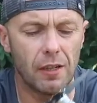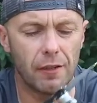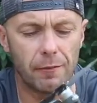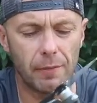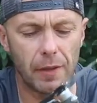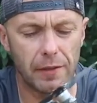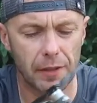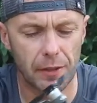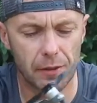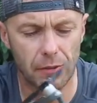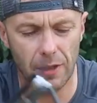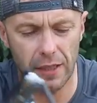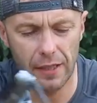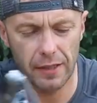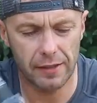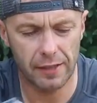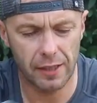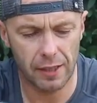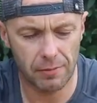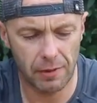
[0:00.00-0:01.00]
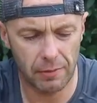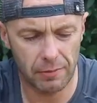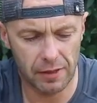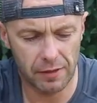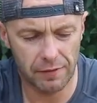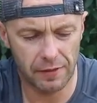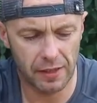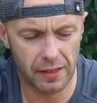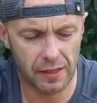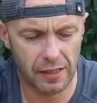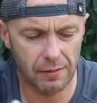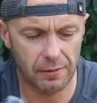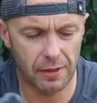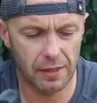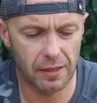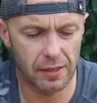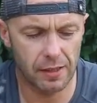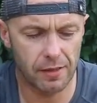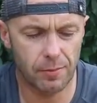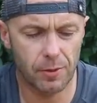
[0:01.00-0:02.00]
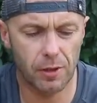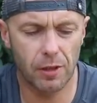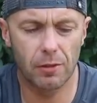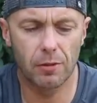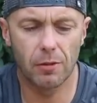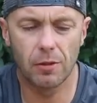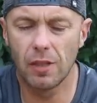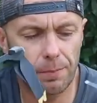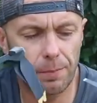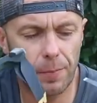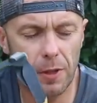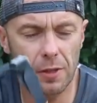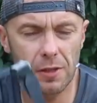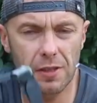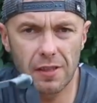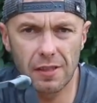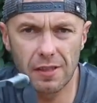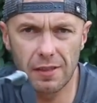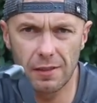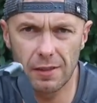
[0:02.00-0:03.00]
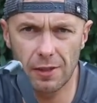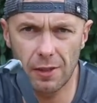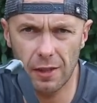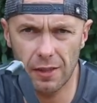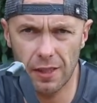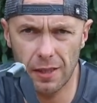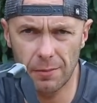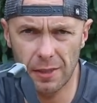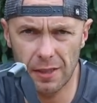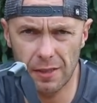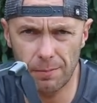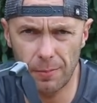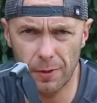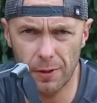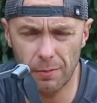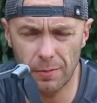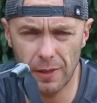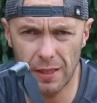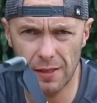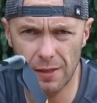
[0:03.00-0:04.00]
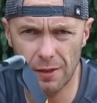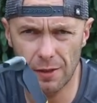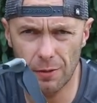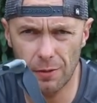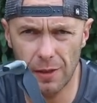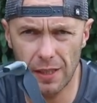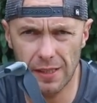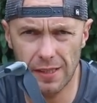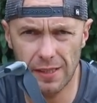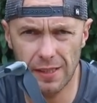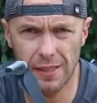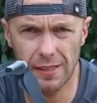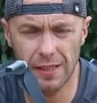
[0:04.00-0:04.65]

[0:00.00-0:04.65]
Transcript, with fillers: W Mavicu R też mamy dwie kamery z przodu. Pod e, dronem jest podobna sytuacja.